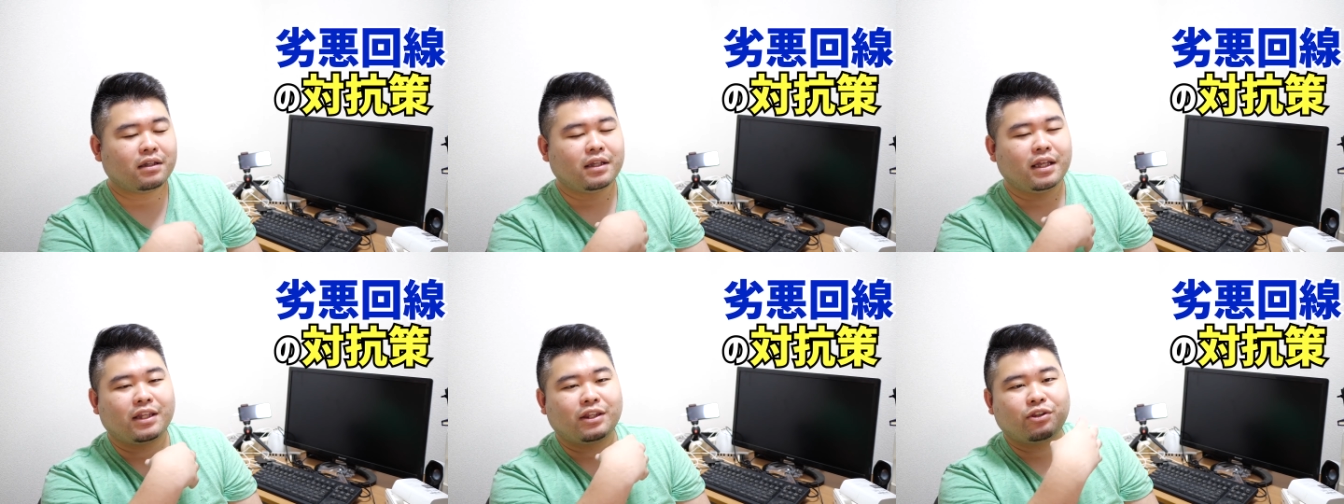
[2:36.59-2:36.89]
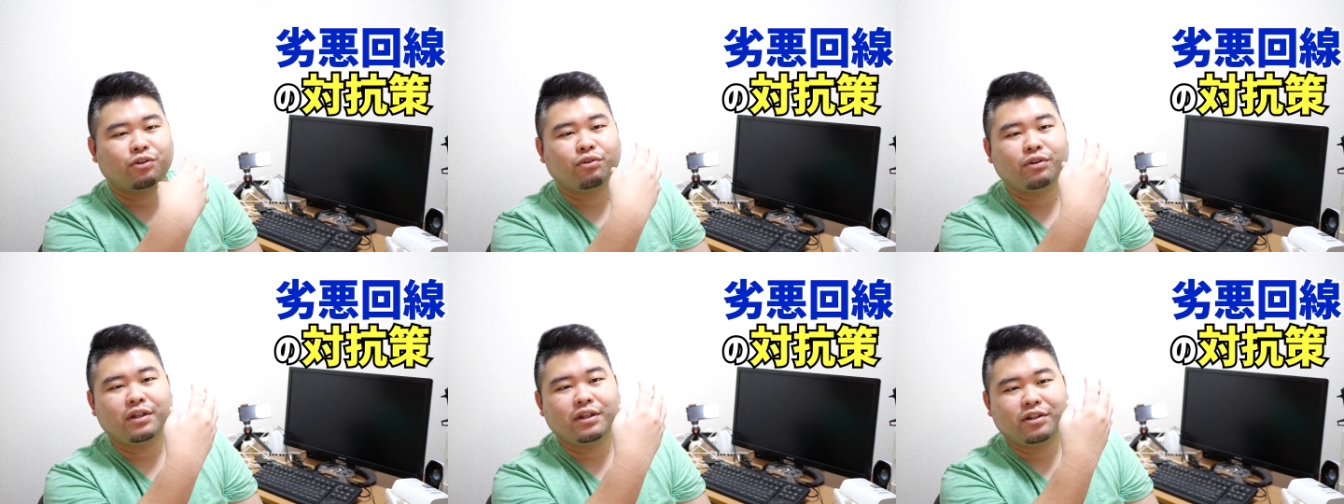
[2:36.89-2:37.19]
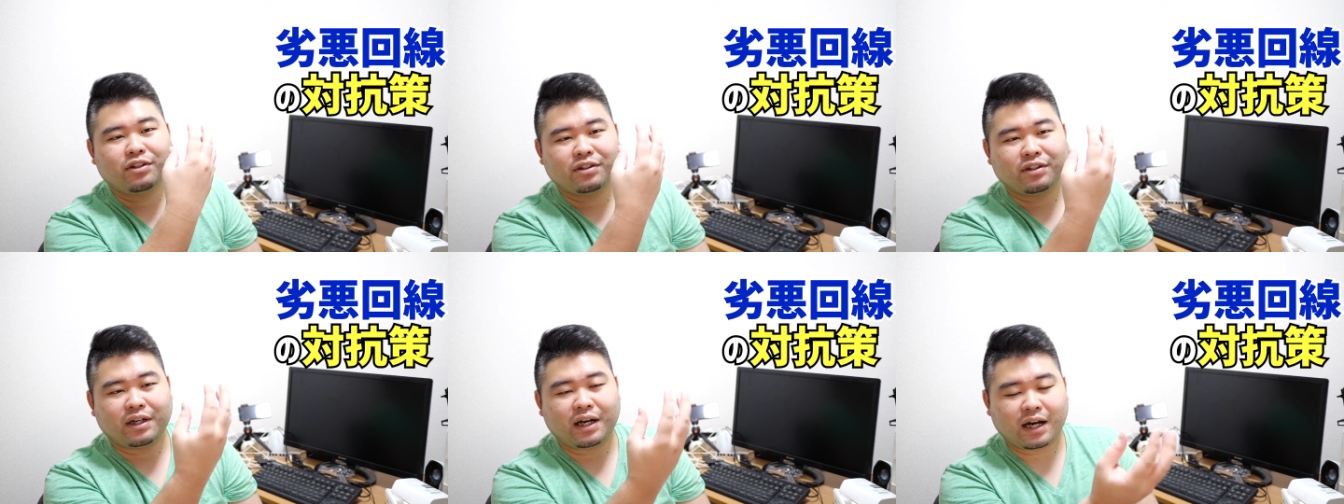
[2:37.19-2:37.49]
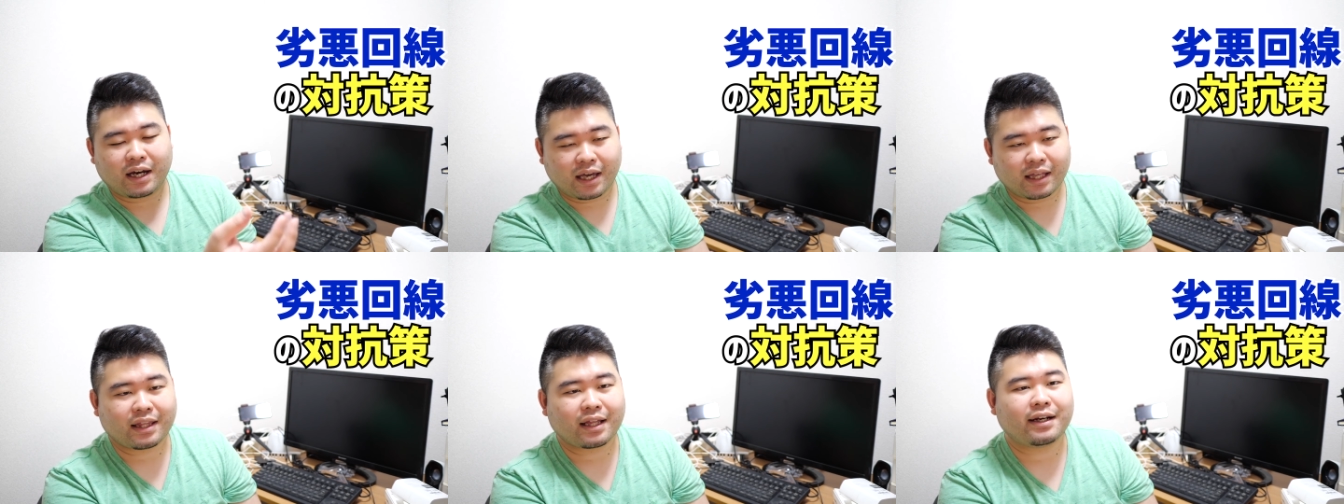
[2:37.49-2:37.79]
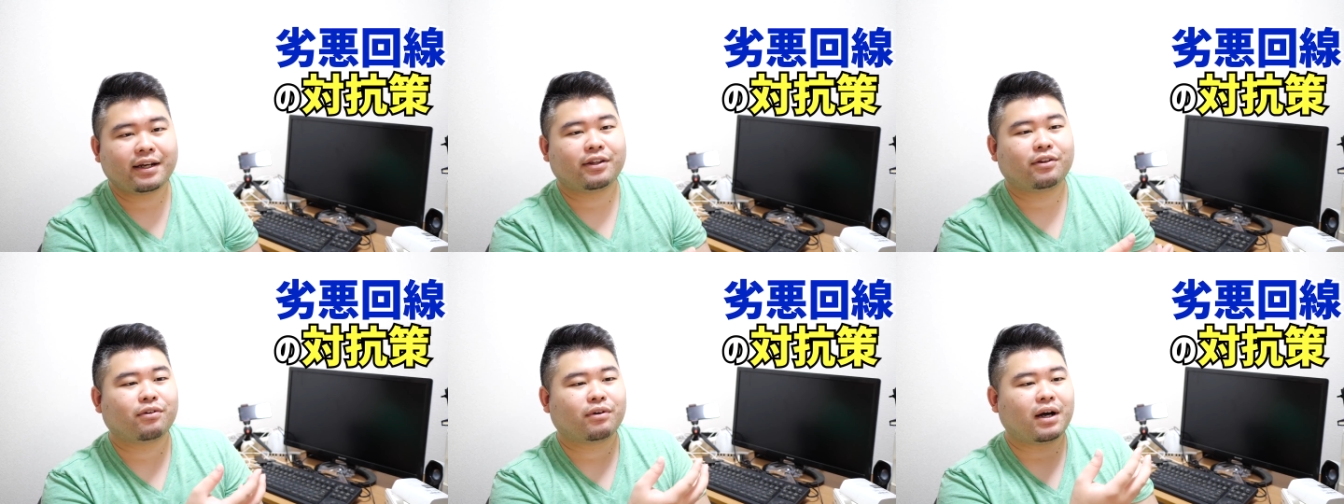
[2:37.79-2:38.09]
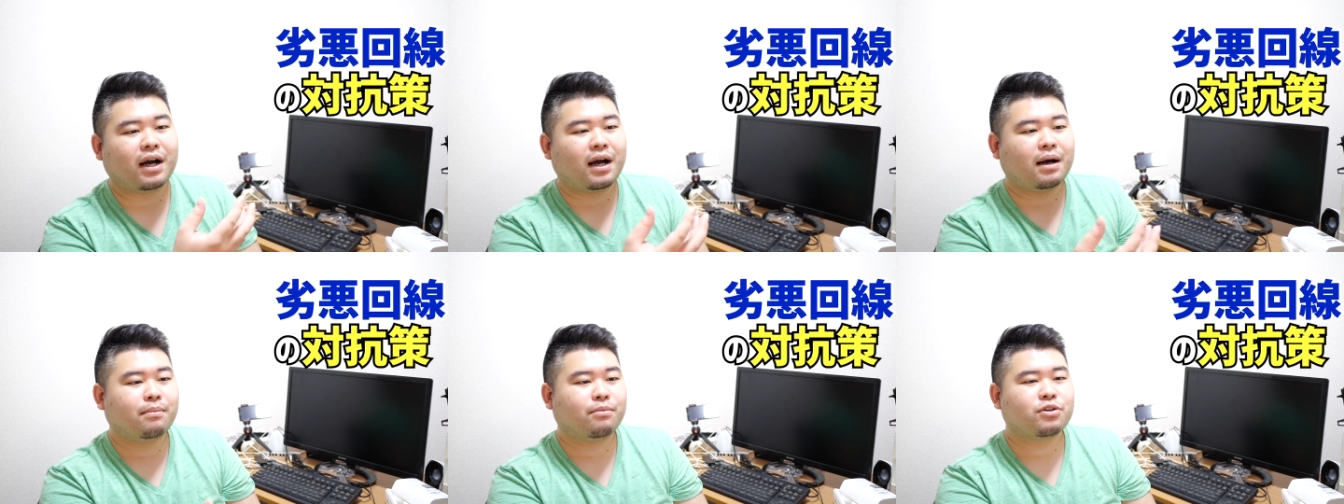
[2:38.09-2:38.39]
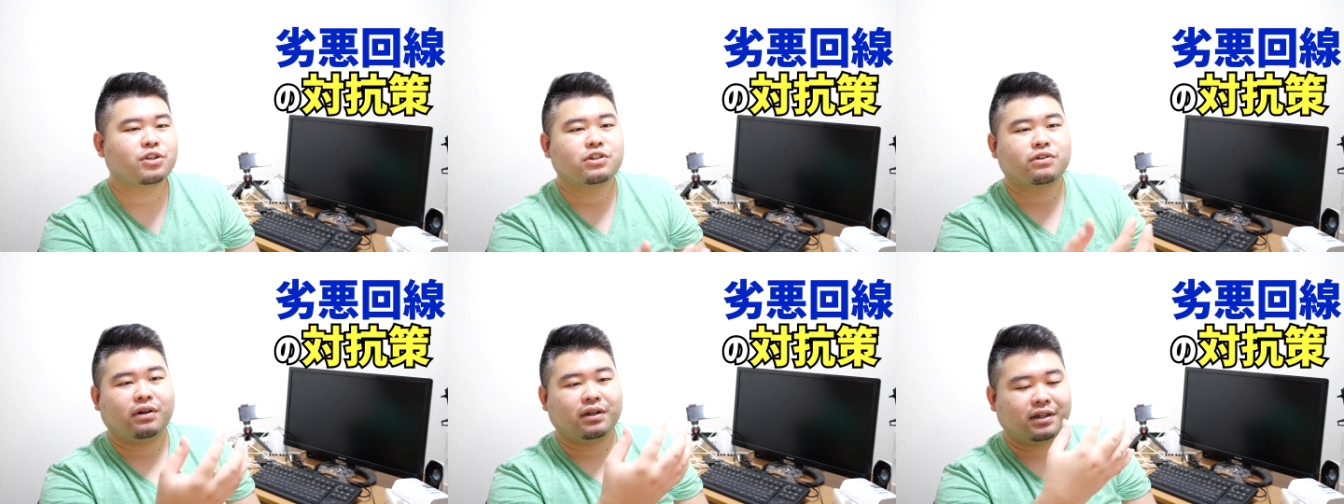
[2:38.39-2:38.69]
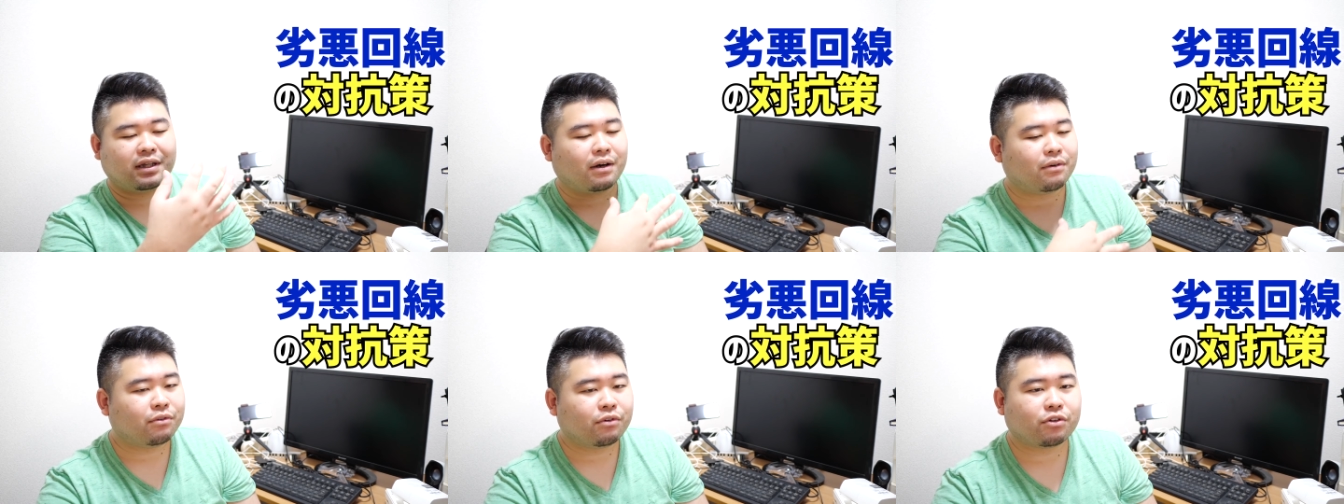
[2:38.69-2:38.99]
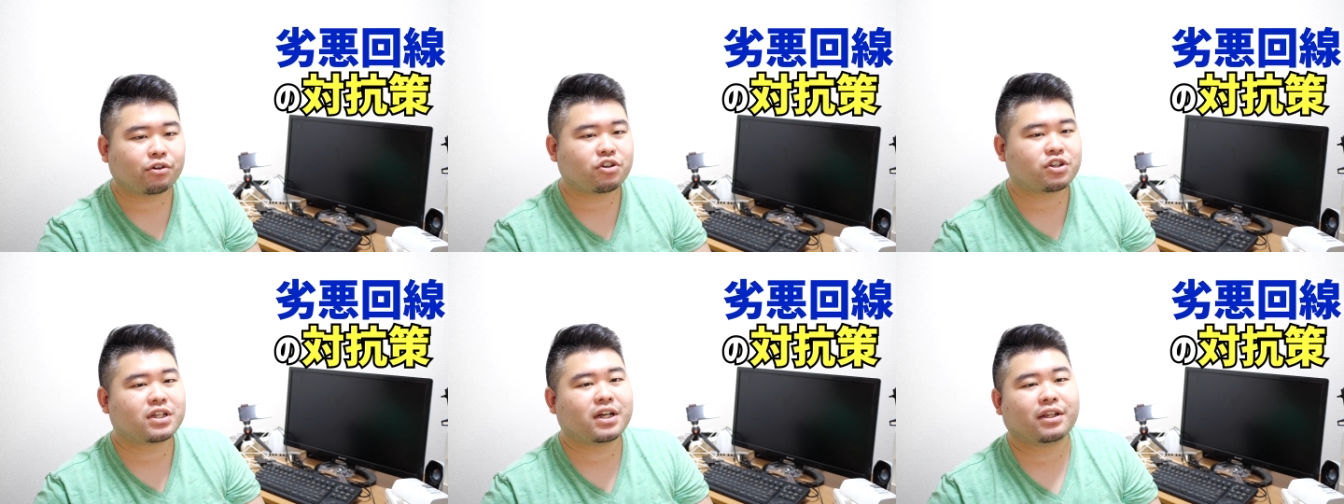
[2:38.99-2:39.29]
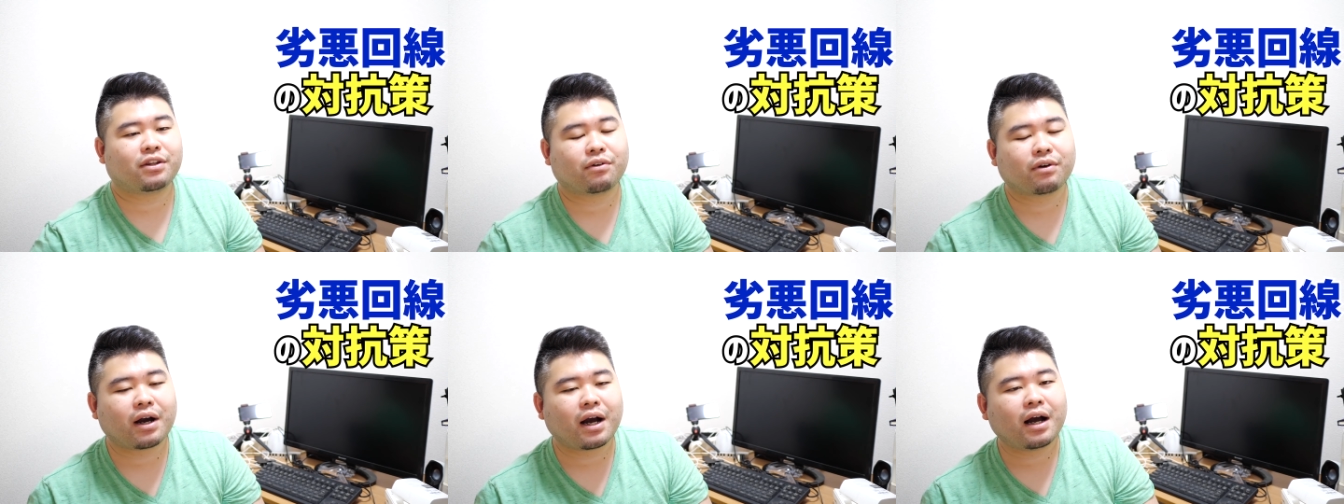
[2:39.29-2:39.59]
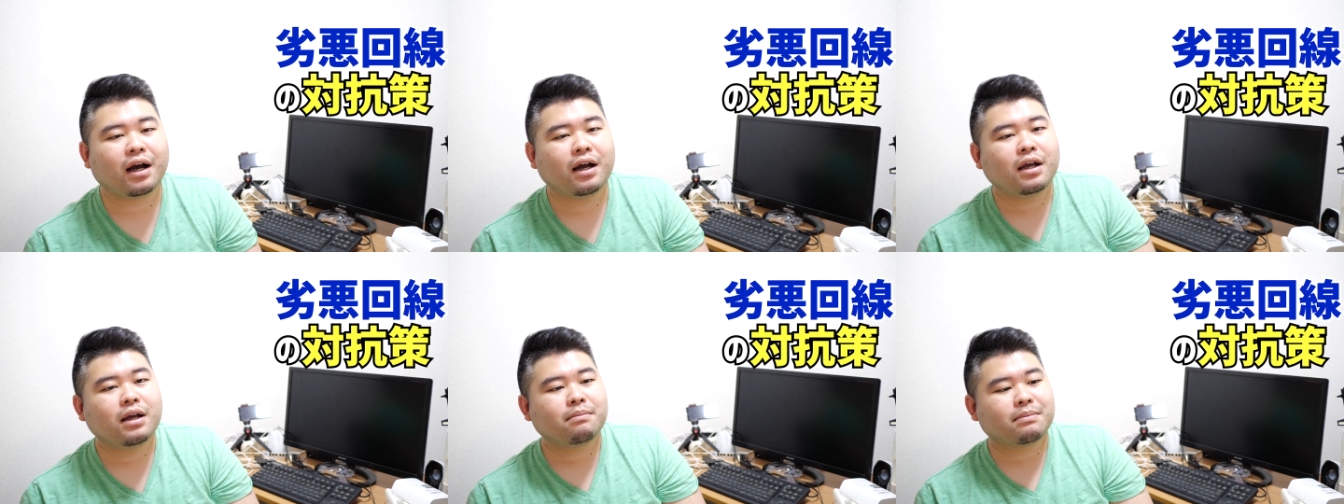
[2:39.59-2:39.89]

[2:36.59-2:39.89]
ネットに上げたりとか、もしくはダウンロードしたりとか、